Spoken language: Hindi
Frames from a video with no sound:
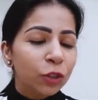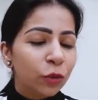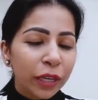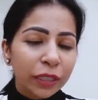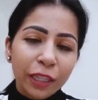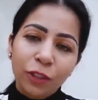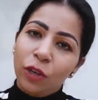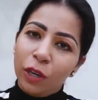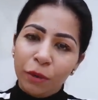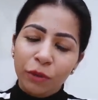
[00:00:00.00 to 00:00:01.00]
सो या
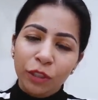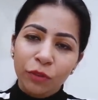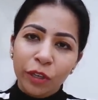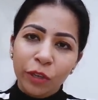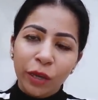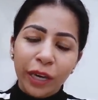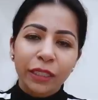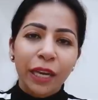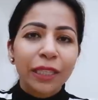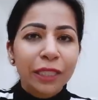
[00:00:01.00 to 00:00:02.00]
दैट्स ऑल अबाउट दिस वीडियो
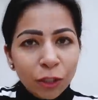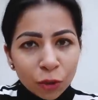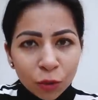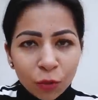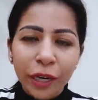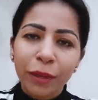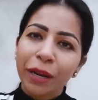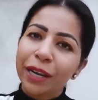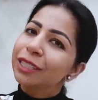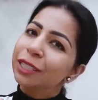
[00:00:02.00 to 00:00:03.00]
गाइज आई सी यू सून इन
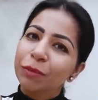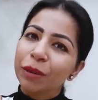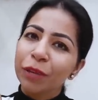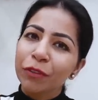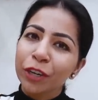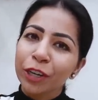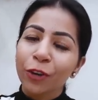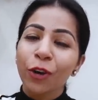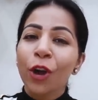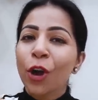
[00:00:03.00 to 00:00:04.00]
माई नेक्स्ट अपकमिंग वीडियो